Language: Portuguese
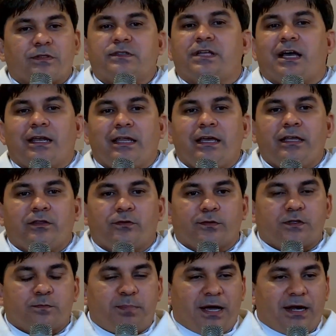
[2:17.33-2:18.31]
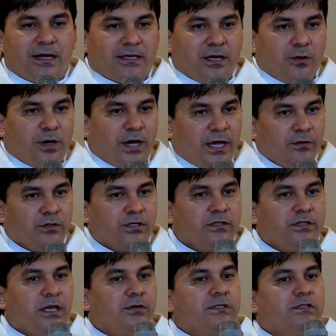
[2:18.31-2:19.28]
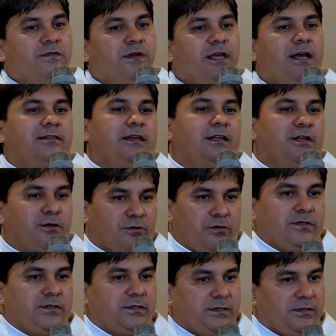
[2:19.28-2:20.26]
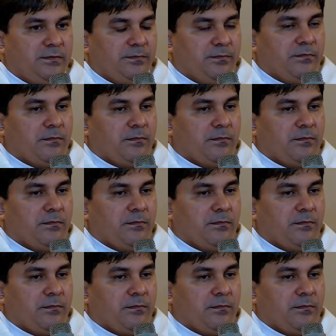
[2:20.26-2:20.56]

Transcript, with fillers: talentos para que o reino de Deus venha até nós.